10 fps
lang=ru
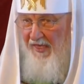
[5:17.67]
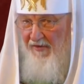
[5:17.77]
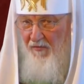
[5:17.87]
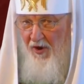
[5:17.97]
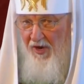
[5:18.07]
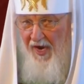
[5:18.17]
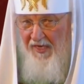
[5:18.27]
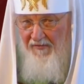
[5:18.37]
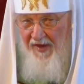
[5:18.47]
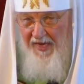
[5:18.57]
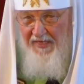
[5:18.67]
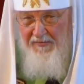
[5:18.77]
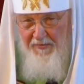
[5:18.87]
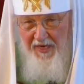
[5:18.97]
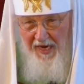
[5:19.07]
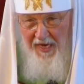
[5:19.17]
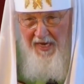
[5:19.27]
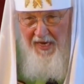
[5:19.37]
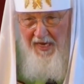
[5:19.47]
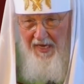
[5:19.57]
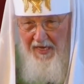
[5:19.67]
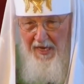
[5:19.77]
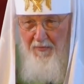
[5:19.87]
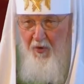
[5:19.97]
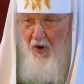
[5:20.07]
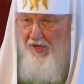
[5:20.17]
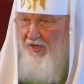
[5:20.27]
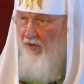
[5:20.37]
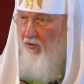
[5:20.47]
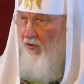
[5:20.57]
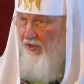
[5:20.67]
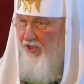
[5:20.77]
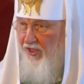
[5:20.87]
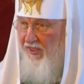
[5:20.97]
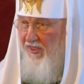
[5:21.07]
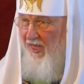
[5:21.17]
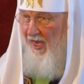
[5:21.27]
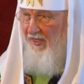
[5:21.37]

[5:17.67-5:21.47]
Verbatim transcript: его как Творец мира – и Бог не хочет зла